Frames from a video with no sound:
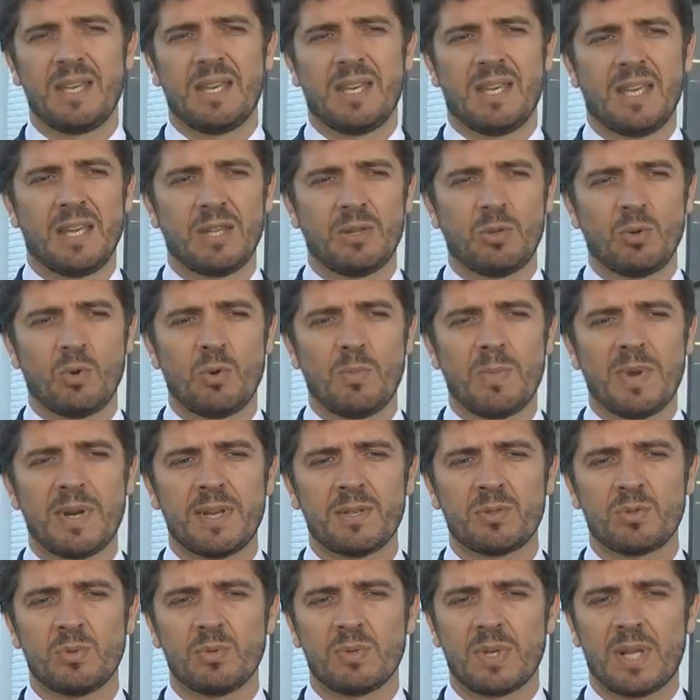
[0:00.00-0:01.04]
Eh,
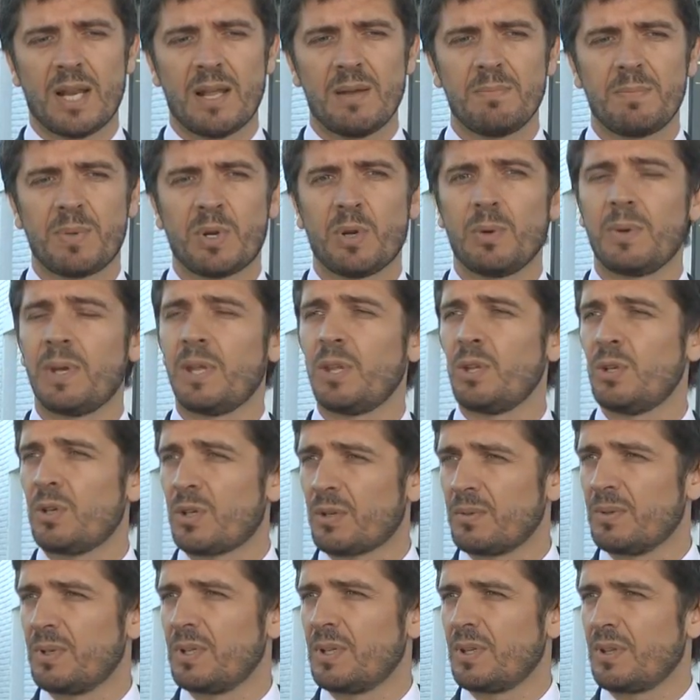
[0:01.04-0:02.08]
Tucumán es un gran
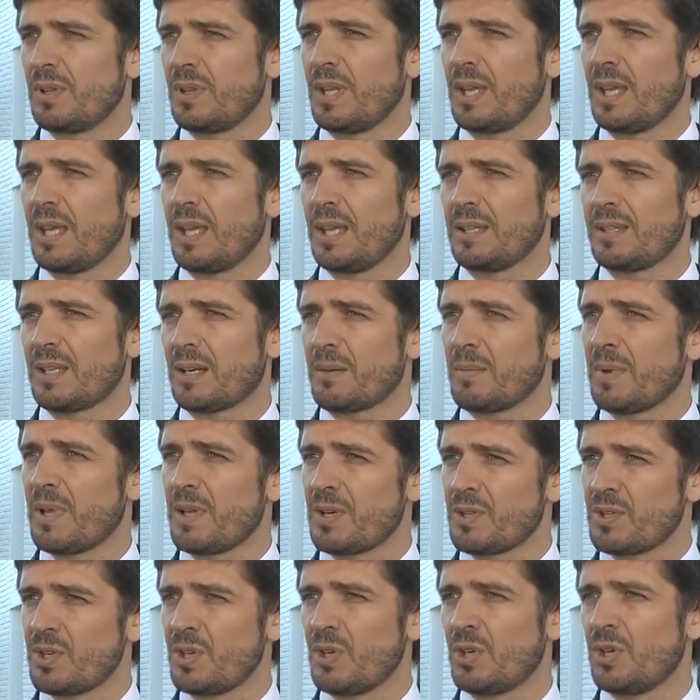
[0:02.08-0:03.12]
proveedor de Termas
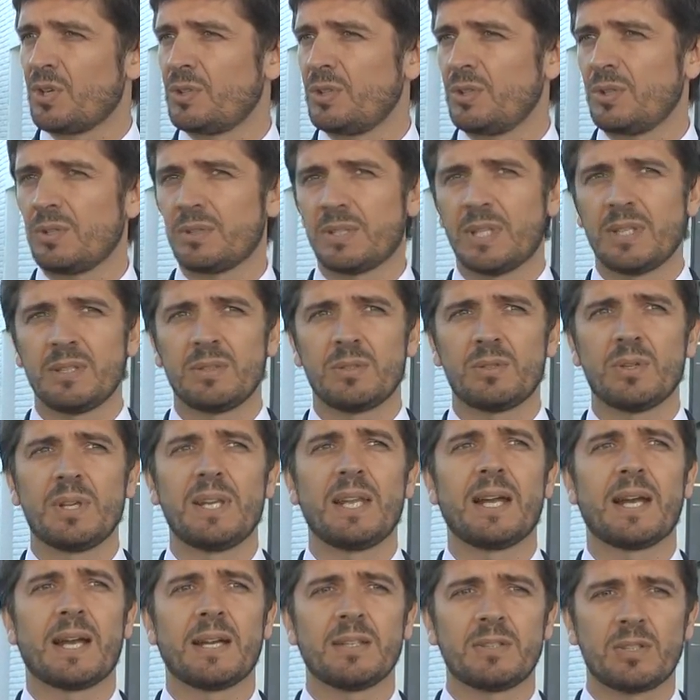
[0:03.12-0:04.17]
de Río Hondo, tanto
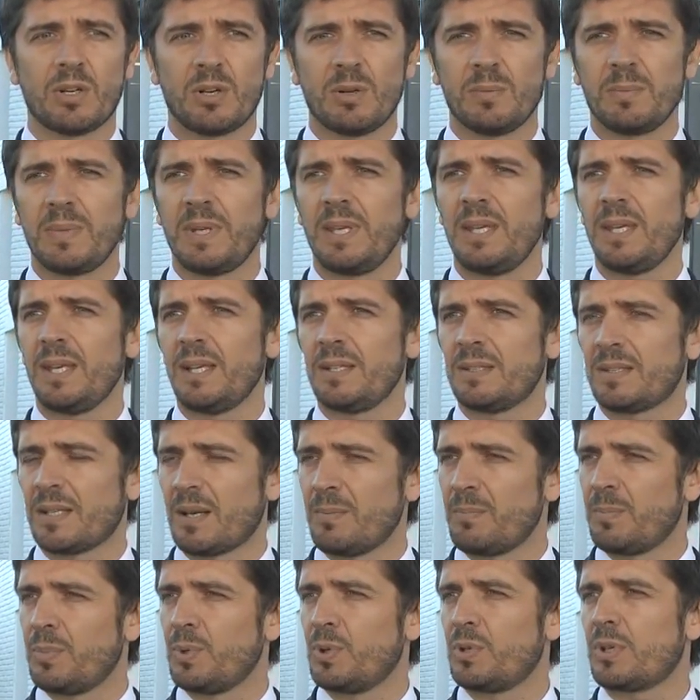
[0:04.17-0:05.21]
en la gastronomía, el
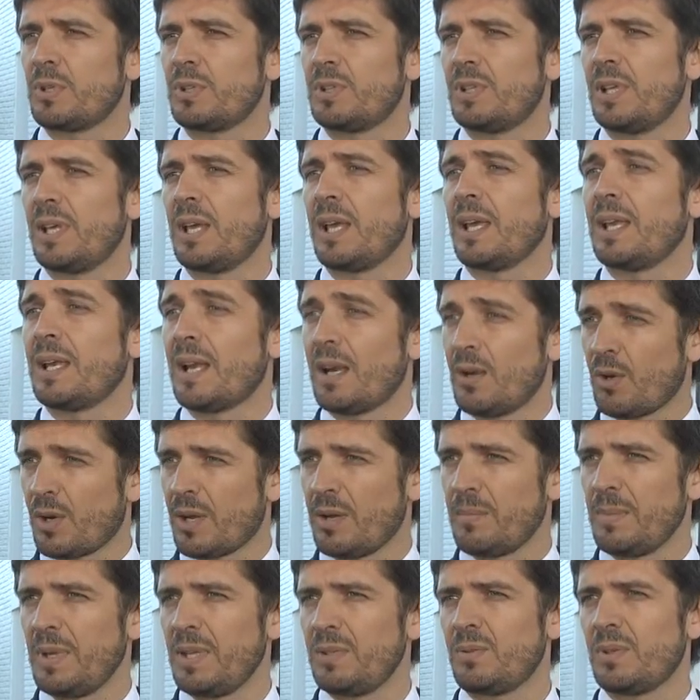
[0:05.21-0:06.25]
transporte, el
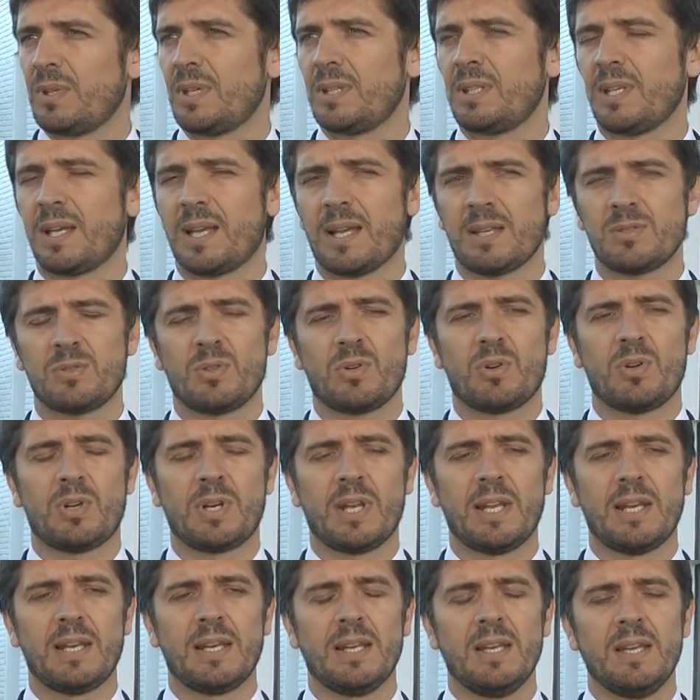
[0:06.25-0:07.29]
alojamiento, en este caso
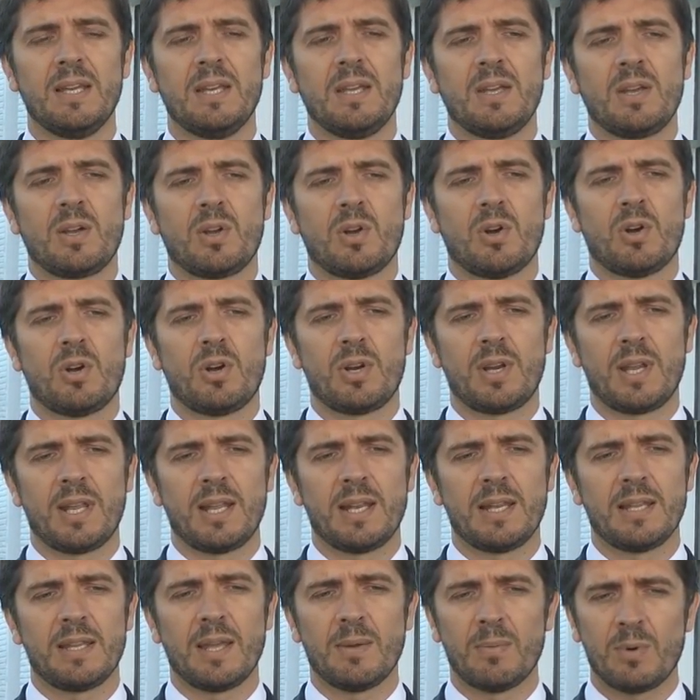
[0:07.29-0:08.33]
con el con
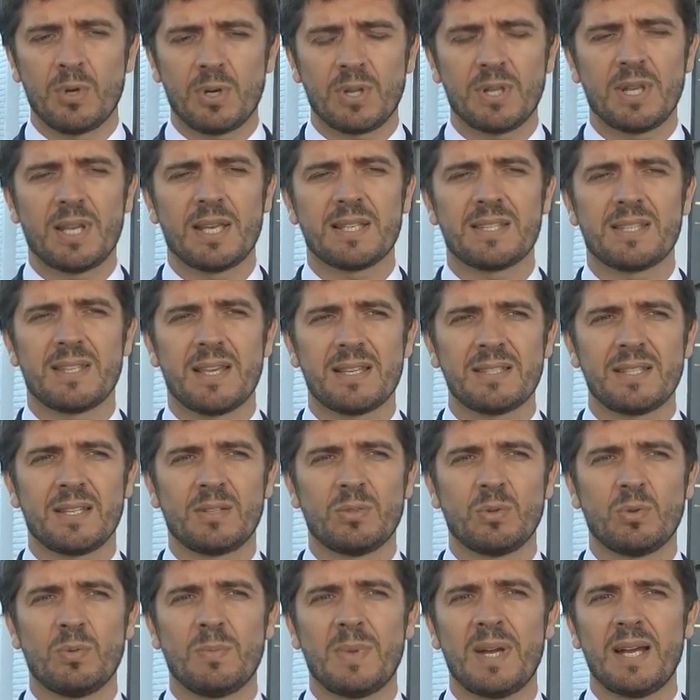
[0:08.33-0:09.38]
el desborde que se da
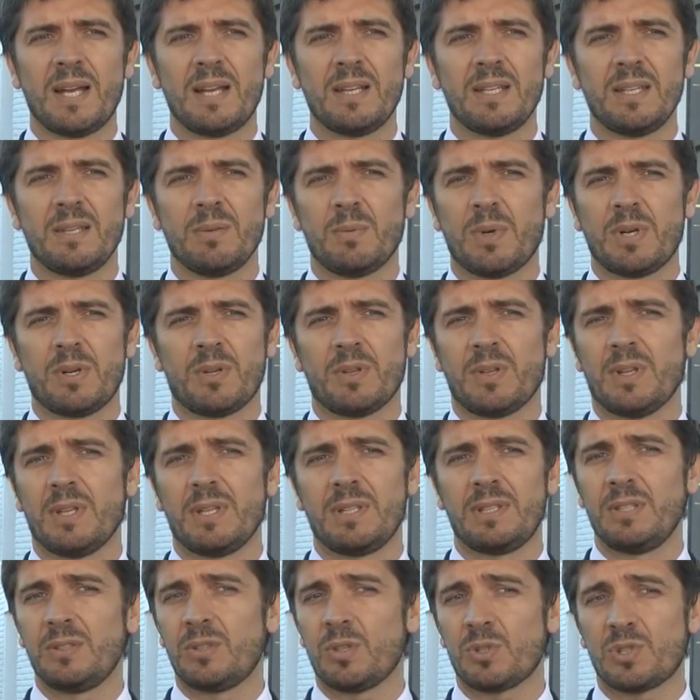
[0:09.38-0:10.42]
hacia Tucumán y bueno, de
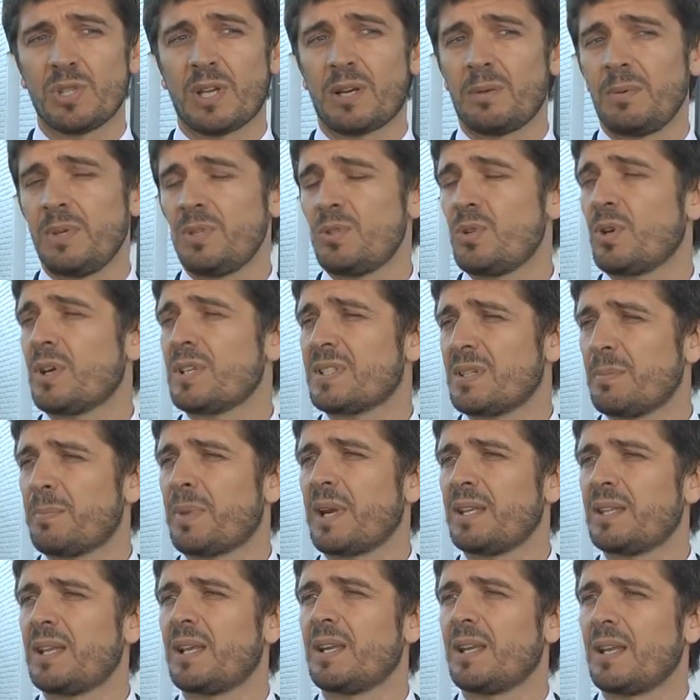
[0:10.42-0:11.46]
distintos servicios que se
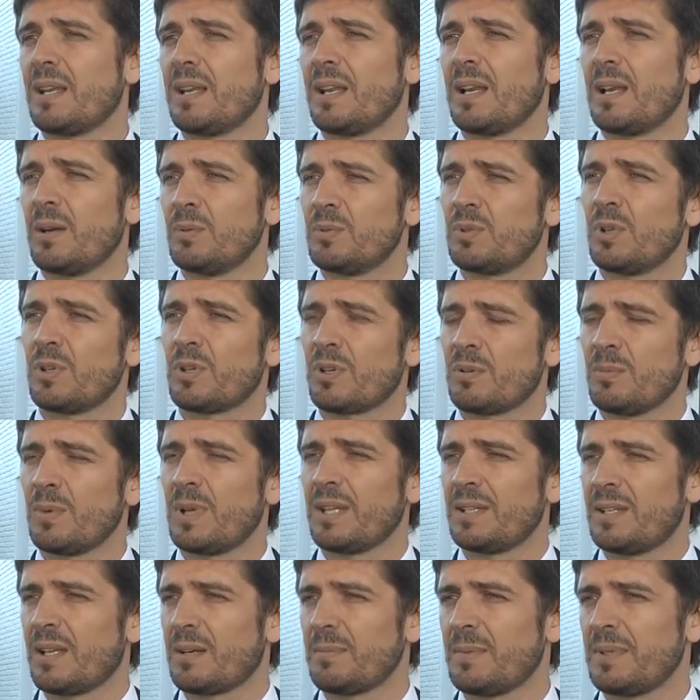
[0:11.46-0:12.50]
prestan en el Autódromo
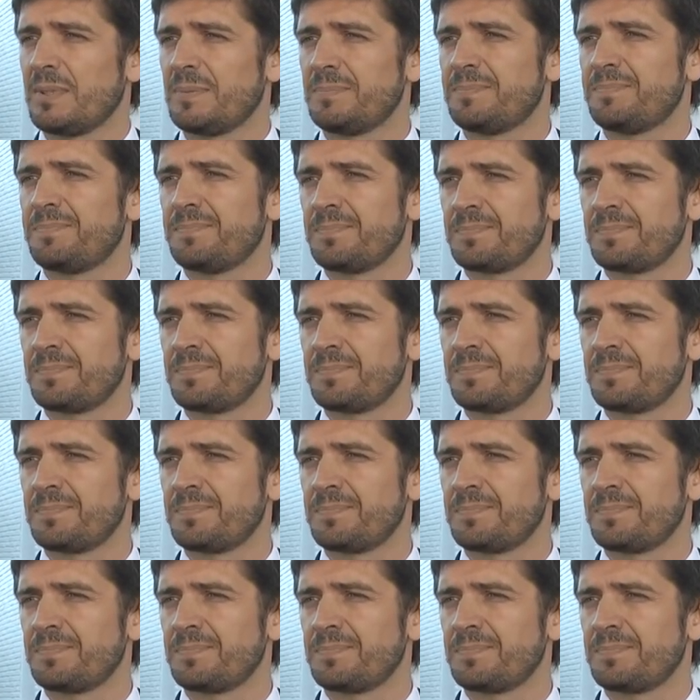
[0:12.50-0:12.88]
de las Termas.